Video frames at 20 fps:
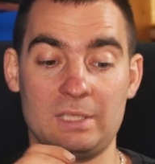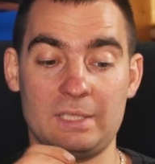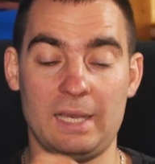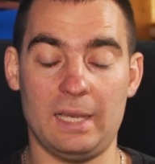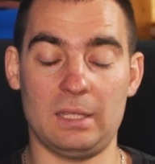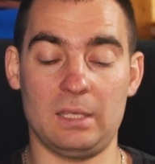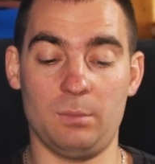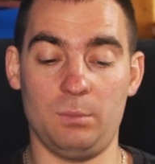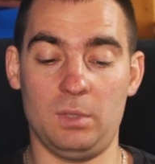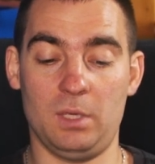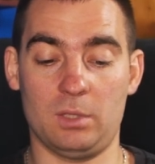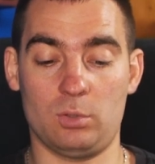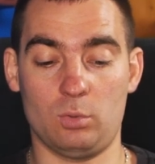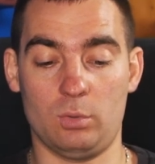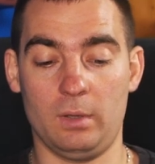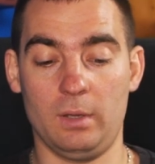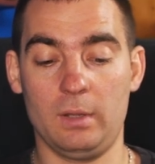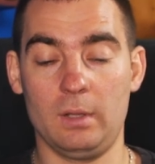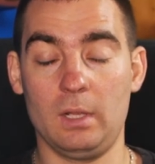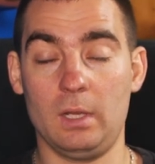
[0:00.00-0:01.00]
с этим
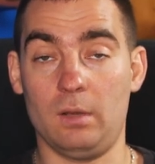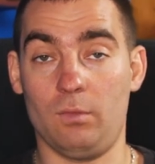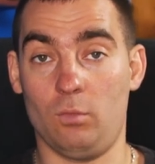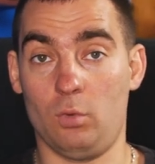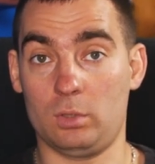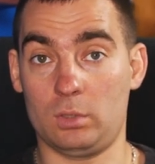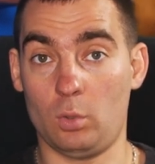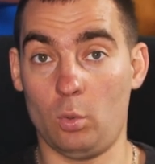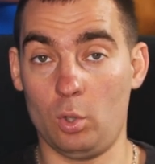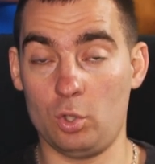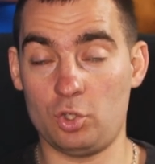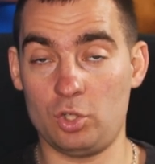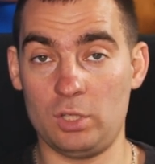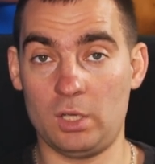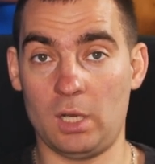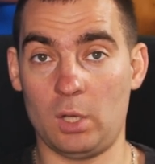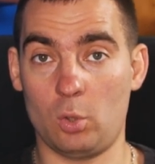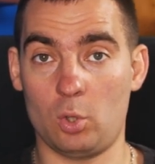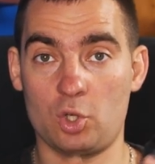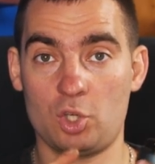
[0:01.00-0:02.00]
нету. Вот, очень
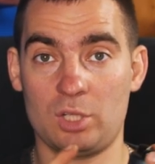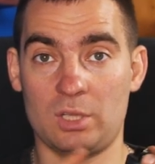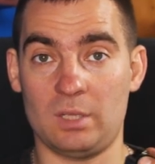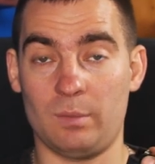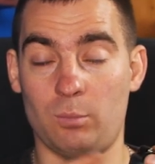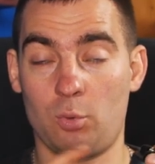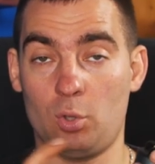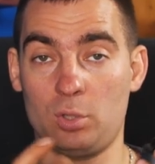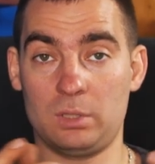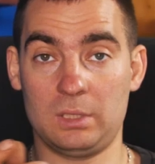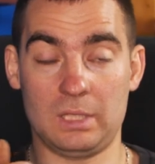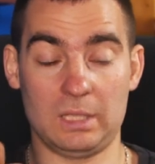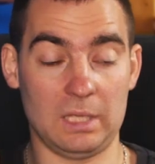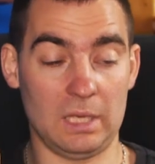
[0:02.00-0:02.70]
хороший добротный